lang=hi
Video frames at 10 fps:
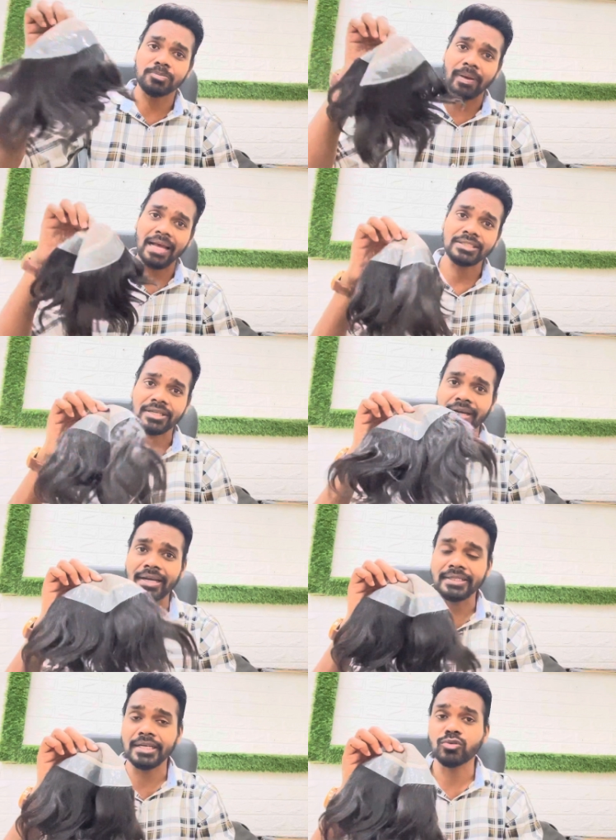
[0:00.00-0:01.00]
पैच के
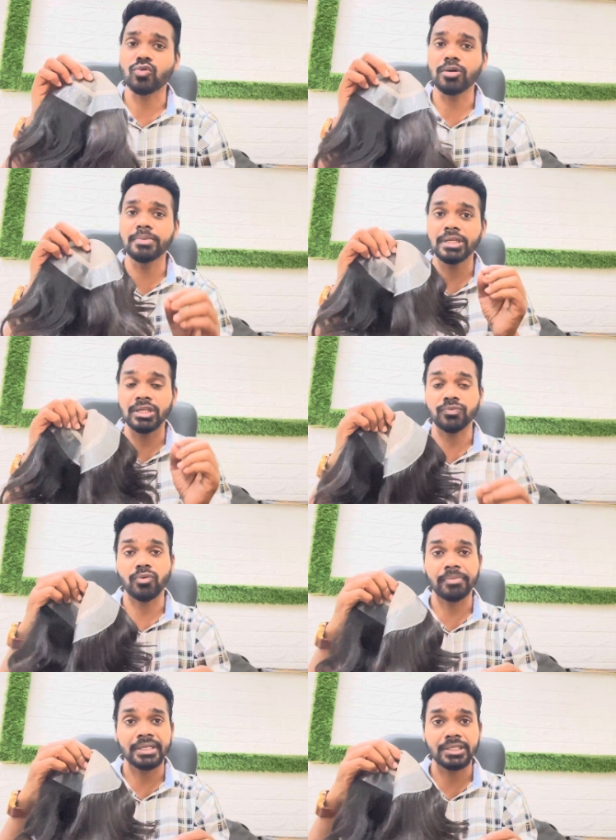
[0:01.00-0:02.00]
रिलेटेड कोई भी
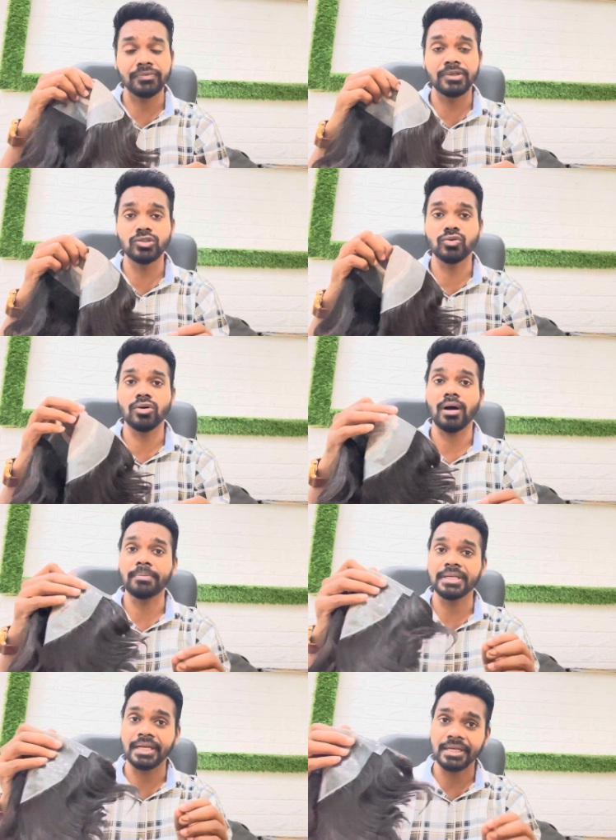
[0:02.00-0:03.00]
इन्फॉर्मेटिव वीडियो
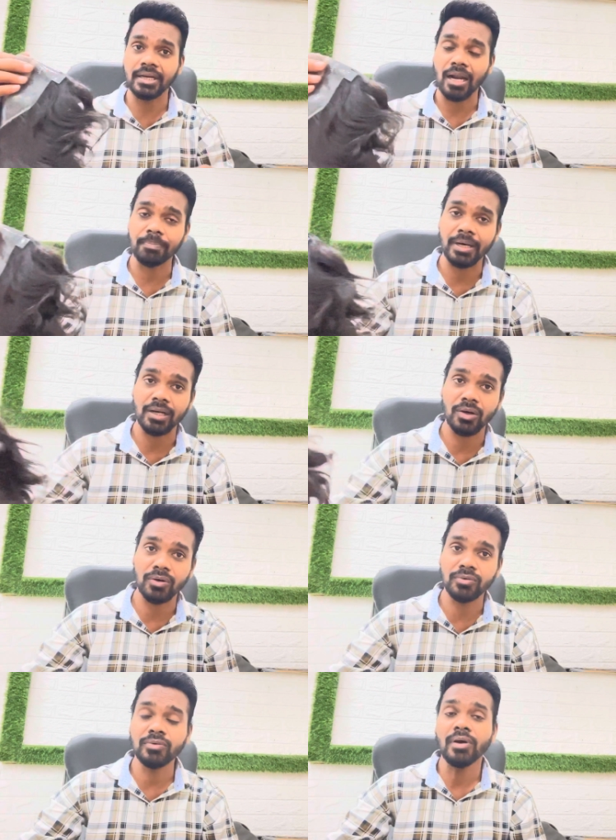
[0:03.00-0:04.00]
अभी नहीं डाल पा
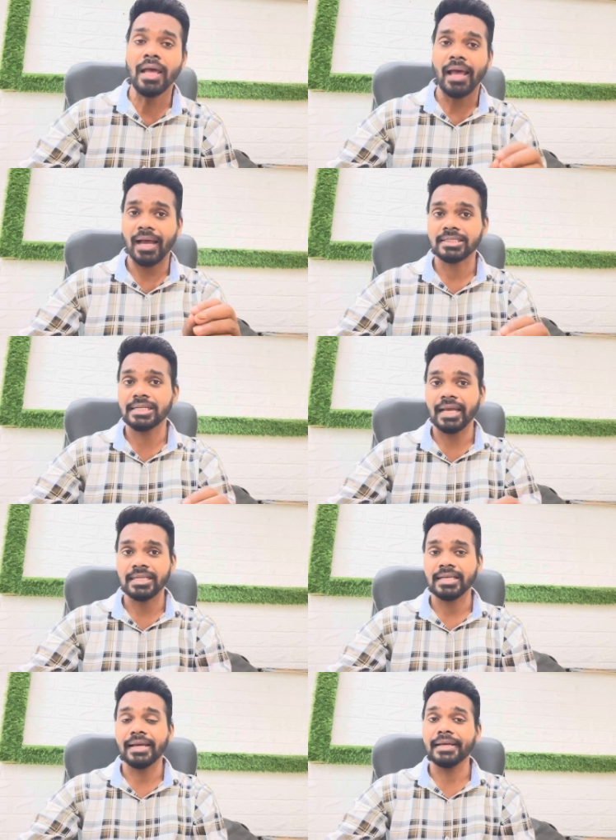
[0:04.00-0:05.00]
रहा हूँ एक्चुअली
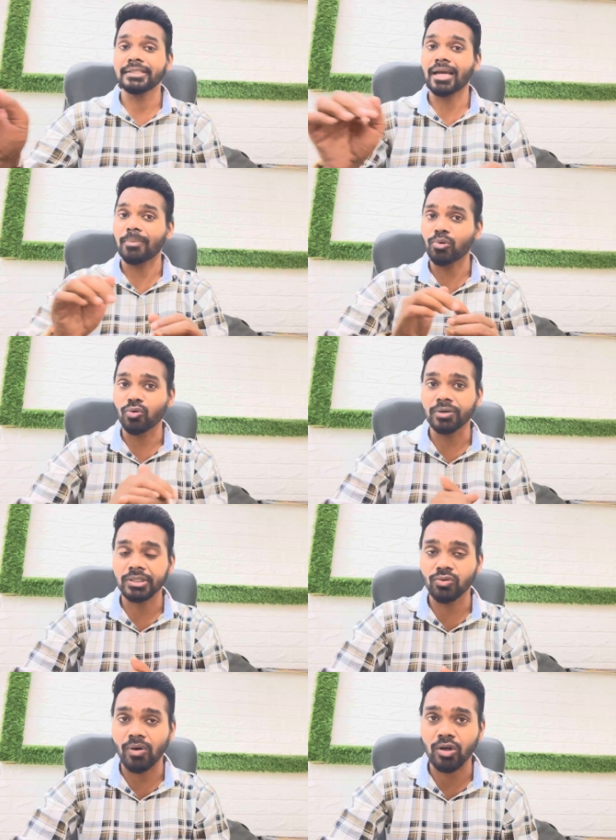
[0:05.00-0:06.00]
ऐसा है कि आप लोगों
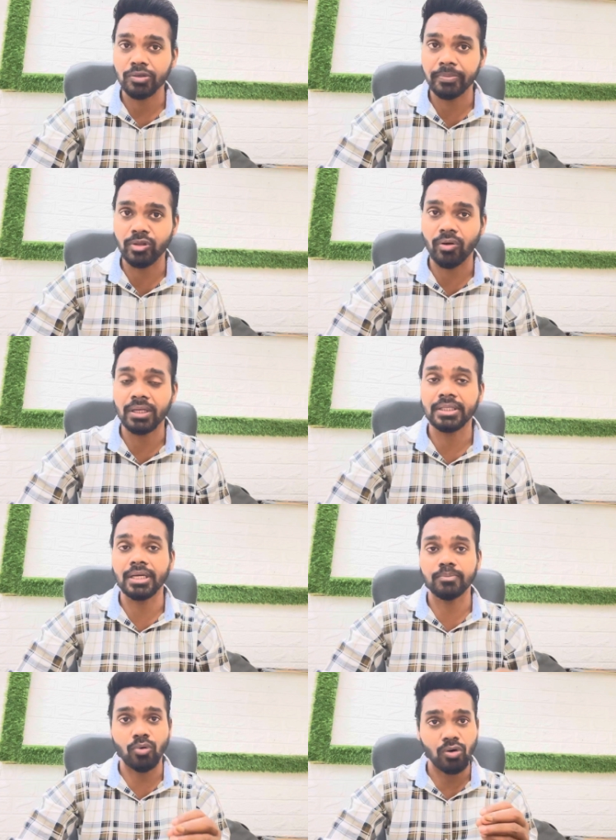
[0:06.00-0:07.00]
की दुआओं की बदौलत
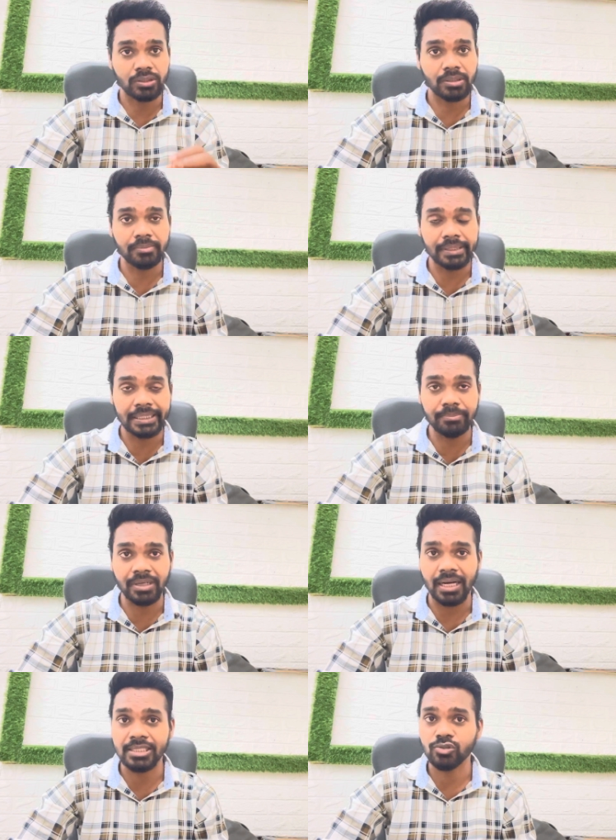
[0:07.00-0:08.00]
एक बहुत ही बड़ी
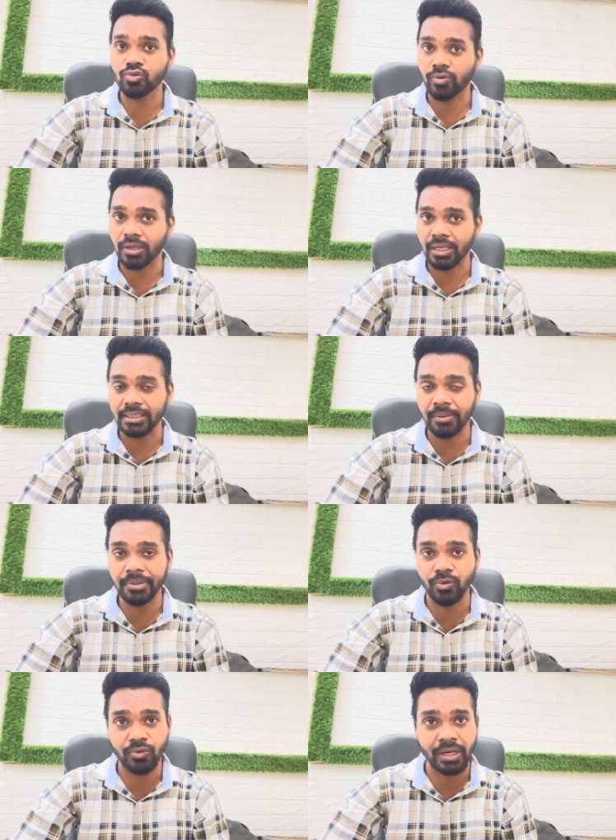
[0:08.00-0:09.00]
ब्रांच जो कोलकाता
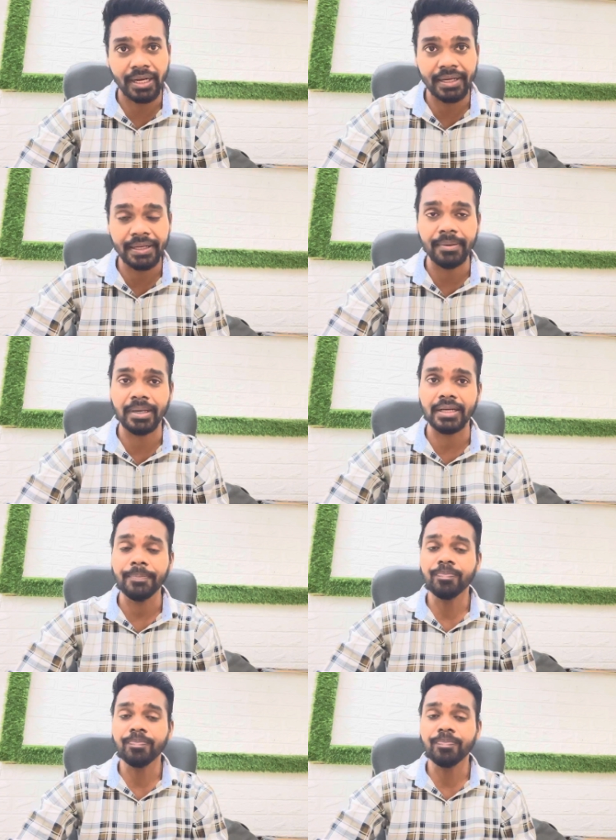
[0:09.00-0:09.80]
में हो रहा है हमारा